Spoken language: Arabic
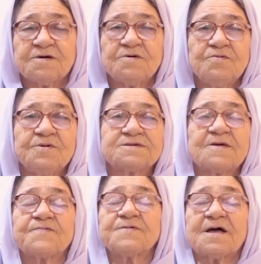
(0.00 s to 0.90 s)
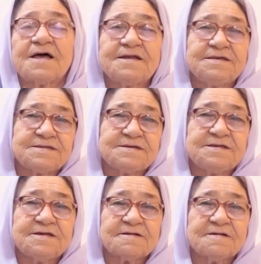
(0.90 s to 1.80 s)
هو يصفي على اللي
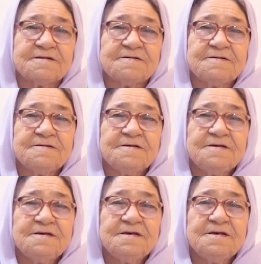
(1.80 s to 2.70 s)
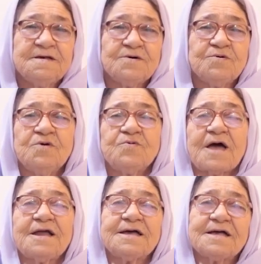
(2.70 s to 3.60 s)
يزيدي وهو
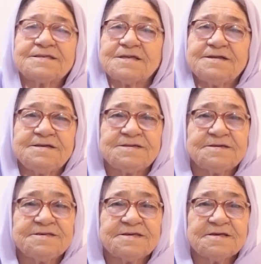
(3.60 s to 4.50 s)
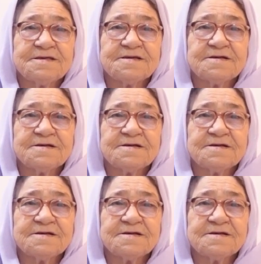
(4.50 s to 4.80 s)
علي غاسل اللي يزيدي